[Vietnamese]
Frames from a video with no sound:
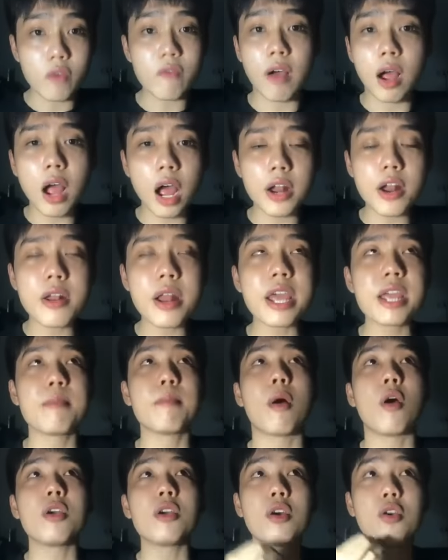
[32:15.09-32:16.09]
vẫn ở đó đi
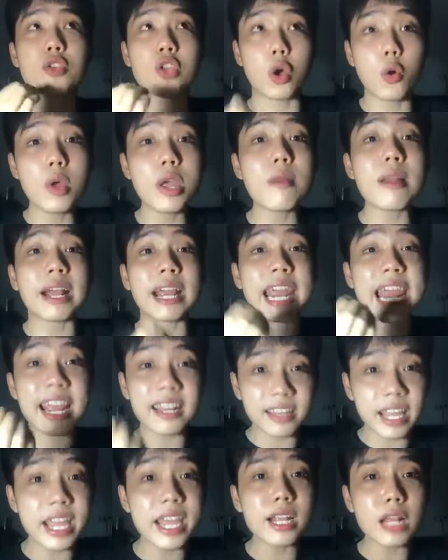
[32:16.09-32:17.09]
mọi người chủ yếu là nghe
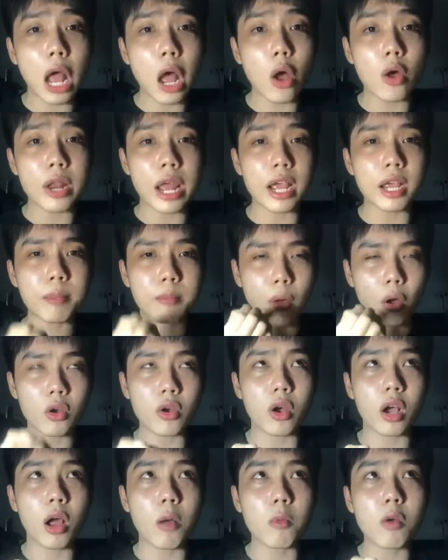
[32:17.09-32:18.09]
tiếng thôi để mọi
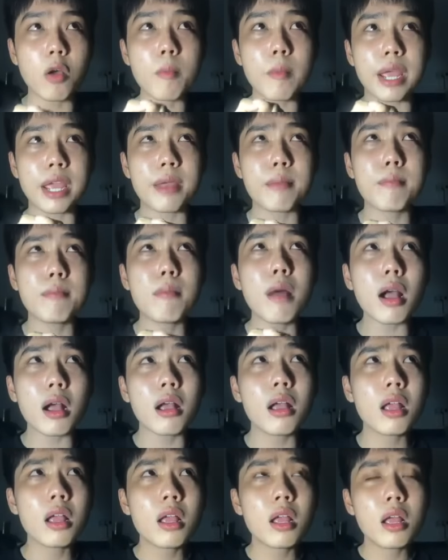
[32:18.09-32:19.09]
người không có bị mất
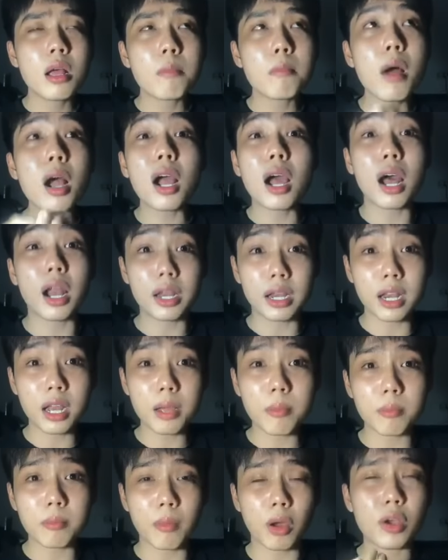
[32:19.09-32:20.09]
mất hình đó
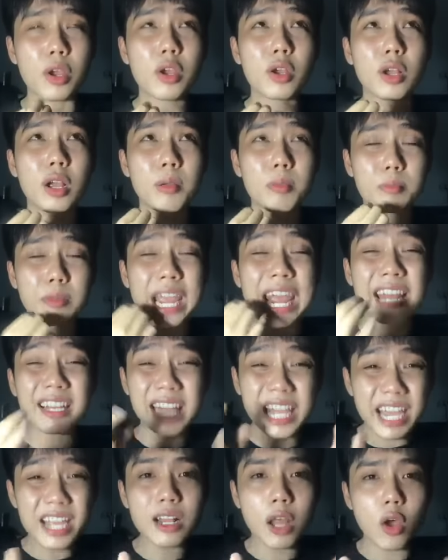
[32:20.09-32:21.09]
mọi người nghe
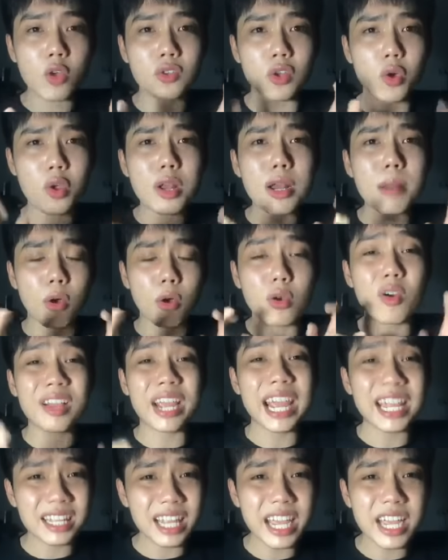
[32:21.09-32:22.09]
tiếng thôi chủ yếu là mọi người
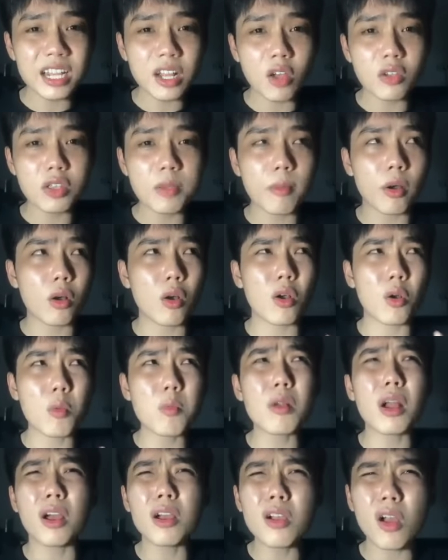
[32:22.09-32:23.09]
nghe tiếng thôi chứ mọi người
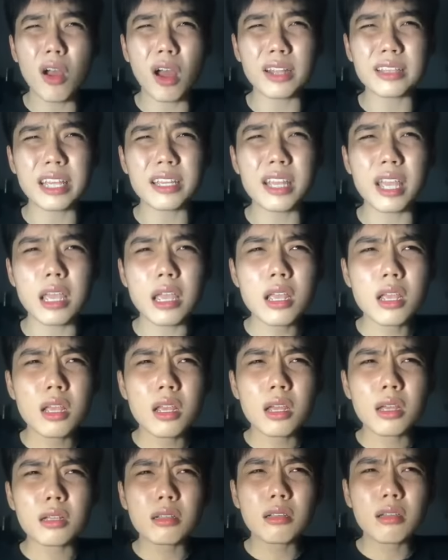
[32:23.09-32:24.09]
cũng đừng coi hình tại vì
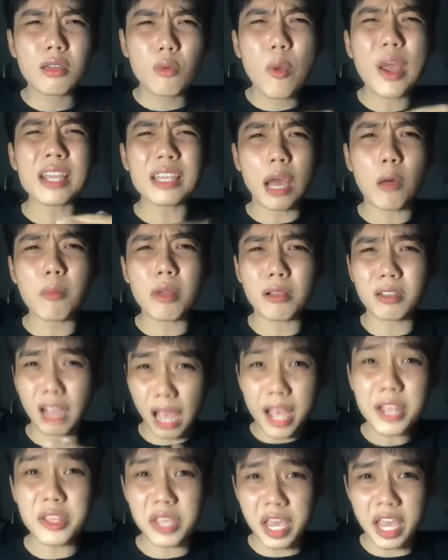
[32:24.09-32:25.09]
quan trọng là
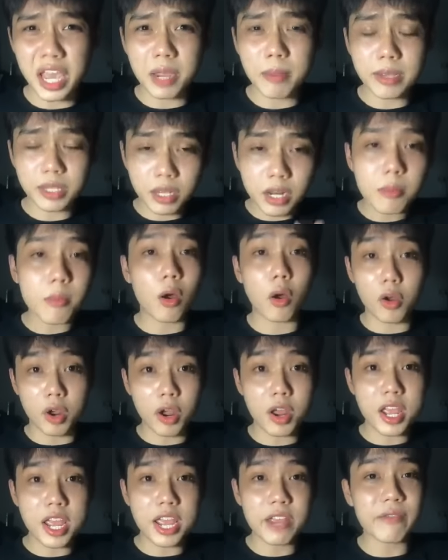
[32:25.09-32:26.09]
kể chuyện mà cho nên mọi người
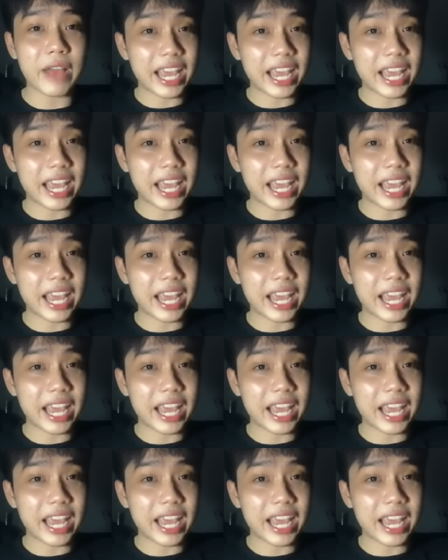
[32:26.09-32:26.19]
ở yên và